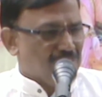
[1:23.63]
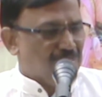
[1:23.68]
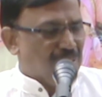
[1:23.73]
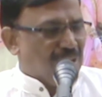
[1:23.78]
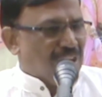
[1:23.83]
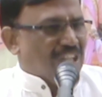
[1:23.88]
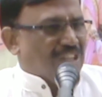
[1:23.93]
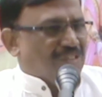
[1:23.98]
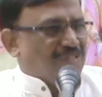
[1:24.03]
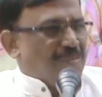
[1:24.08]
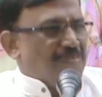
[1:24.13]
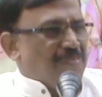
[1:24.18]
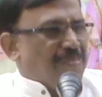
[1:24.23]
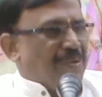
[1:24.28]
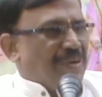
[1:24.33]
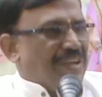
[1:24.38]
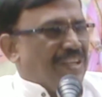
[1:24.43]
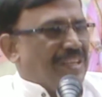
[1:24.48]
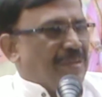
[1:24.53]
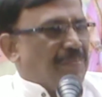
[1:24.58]
ధీరత్వం
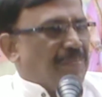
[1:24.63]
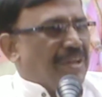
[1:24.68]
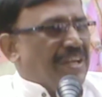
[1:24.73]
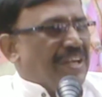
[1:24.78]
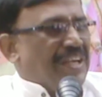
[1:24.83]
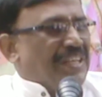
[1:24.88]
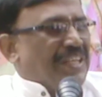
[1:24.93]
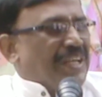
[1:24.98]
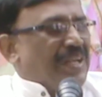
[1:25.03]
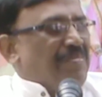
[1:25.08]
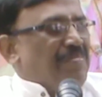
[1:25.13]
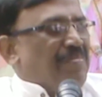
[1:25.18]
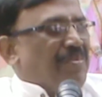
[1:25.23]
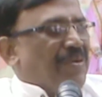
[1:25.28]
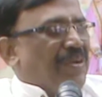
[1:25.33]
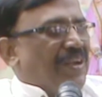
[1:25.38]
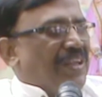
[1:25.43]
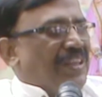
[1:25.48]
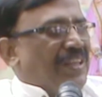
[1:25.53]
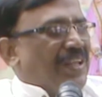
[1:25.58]
పోయింది పిరికితనం
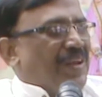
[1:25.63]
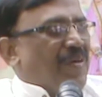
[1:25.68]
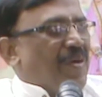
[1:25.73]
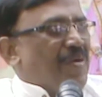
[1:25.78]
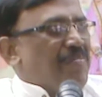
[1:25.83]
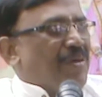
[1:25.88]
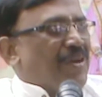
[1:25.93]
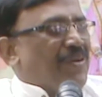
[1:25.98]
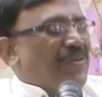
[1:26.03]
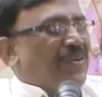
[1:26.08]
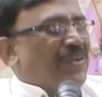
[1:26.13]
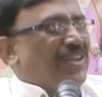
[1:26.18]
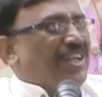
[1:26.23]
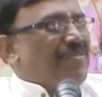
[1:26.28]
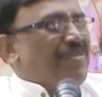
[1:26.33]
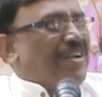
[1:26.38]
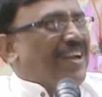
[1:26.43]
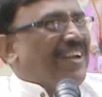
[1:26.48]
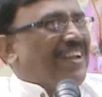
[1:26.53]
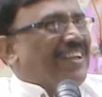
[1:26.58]
పోయింది లోపల
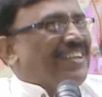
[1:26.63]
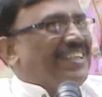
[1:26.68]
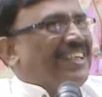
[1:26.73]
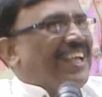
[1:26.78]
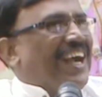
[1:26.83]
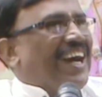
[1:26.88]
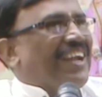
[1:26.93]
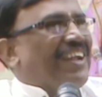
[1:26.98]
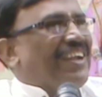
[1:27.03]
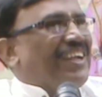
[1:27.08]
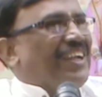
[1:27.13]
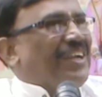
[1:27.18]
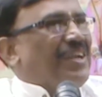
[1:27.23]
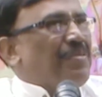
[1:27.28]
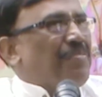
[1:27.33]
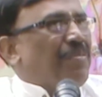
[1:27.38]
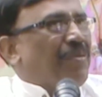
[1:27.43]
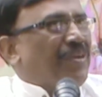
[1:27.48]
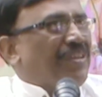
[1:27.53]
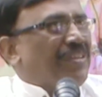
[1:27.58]
హృదయం నిండా జ్ఞానం
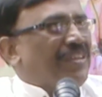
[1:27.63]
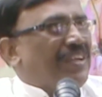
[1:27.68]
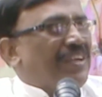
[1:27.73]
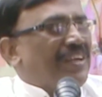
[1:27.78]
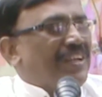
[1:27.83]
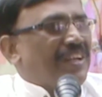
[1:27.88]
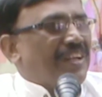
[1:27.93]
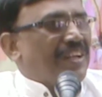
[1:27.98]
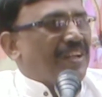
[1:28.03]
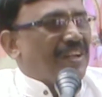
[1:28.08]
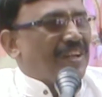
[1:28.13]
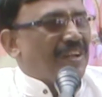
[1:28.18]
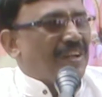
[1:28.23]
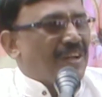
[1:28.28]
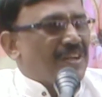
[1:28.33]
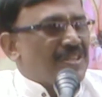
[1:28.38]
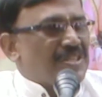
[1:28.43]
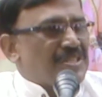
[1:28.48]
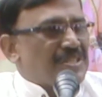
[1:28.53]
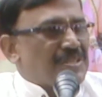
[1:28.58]
నిండిపోయింది
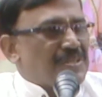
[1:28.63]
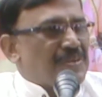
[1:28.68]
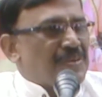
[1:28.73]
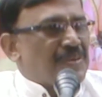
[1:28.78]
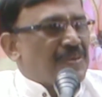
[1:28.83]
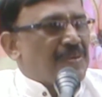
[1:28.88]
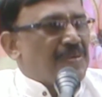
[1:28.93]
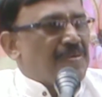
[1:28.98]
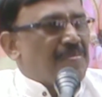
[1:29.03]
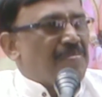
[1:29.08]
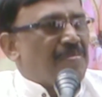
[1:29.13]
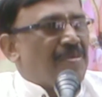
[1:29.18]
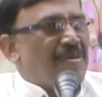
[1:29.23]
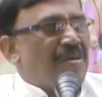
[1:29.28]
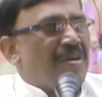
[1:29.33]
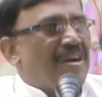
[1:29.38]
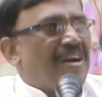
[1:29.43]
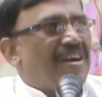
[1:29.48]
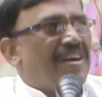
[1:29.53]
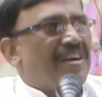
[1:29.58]
నష్టో
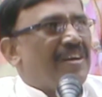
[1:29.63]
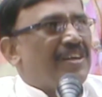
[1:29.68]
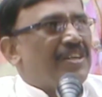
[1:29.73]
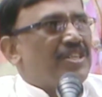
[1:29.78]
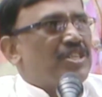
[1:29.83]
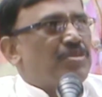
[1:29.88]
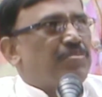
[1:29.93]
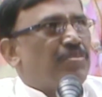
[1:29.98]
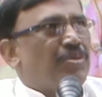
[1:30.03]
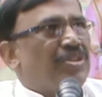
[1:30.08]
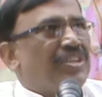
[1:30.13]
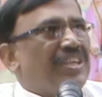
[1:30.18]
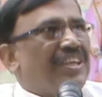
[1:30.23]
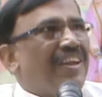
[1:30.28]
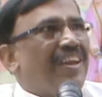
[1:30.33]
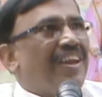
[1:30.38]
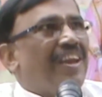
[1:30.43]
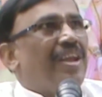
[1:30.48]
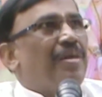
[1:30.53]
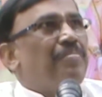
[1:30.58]
మోహా స్మృతి
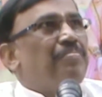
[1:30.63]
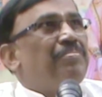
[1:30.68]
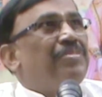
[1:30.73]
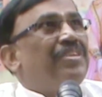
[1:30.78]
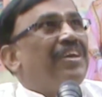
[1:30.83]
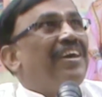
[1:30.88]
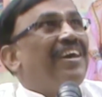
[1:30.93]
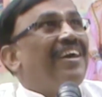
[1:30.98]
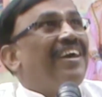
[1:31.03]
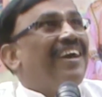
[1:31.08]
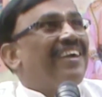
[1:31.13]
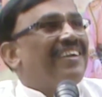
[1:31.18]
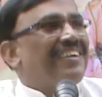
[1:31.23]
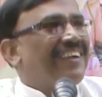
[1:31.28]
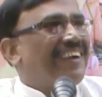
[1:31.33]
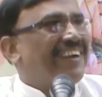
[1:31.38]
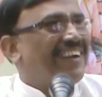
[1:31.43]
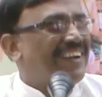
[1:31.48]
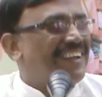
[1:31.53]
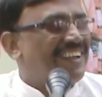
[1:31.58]
లబ్ధ
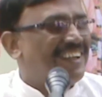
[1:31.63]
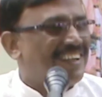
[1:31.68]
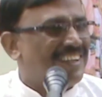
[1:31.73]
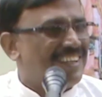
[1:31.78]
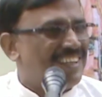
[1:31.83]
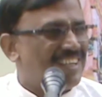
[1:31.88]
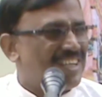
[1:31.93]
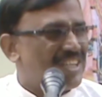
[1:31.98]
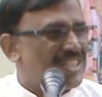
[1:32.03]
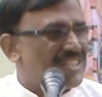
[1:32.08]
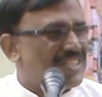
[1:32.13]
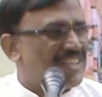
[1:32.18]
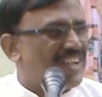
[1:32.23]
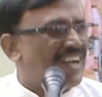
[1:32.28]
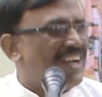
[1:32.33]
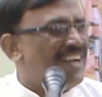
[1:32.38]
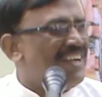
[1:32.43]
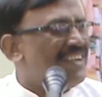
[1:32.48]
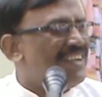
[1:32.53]
అంటాడు ఆయన కృష్ణ